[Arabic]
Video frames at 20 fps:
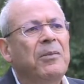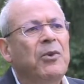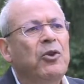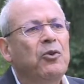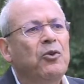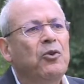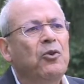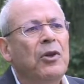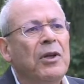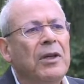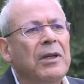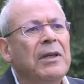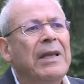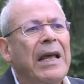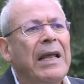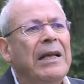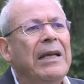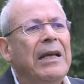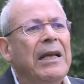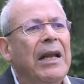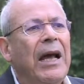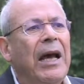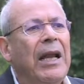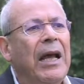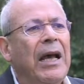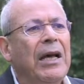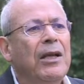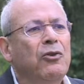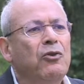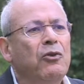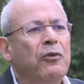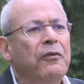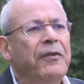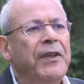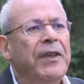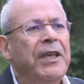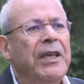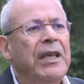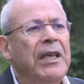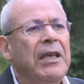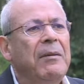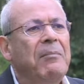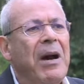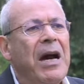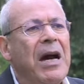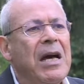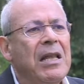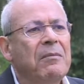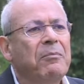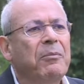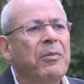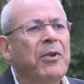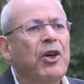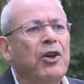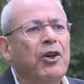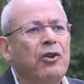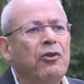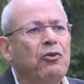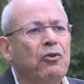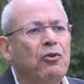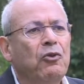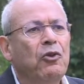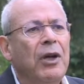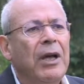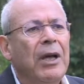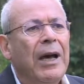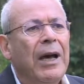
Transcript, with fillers: بيقول دليل على انه في ايمان بانه